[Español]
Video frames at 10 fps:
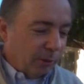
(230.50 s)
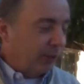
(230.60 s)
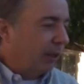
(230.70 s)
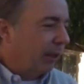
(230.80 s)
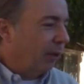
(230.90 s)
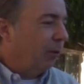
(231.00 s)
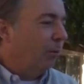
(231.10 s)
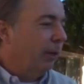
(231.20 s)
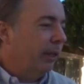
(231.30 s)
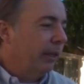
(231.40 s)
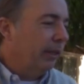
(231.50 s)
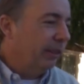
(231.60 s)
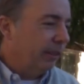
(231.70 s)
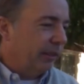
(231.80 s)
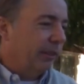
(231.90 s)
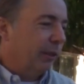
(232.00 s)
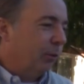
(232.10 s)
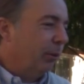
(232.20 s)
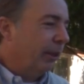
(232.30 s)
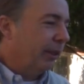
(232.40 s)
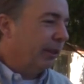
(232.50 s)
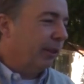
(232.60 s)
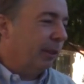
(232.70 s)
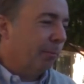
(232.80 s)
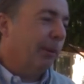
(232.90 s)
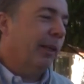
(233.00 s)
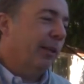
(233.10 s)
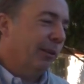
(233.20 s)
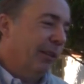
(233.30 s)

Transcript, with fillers: contratar los guairas y resulta que se separaron.